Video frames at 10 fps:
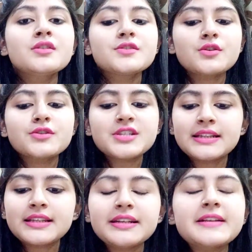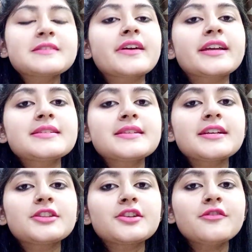सो so, चलते हैं नेक्स्ट वैकेंसी
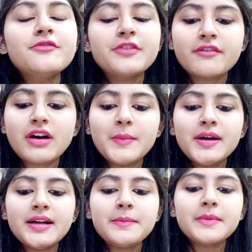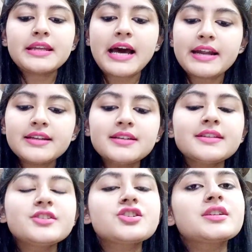की तरफ रिक्वायरमेंट है
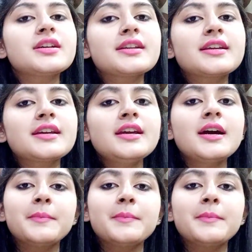मैकेनिकल इंजीनियर की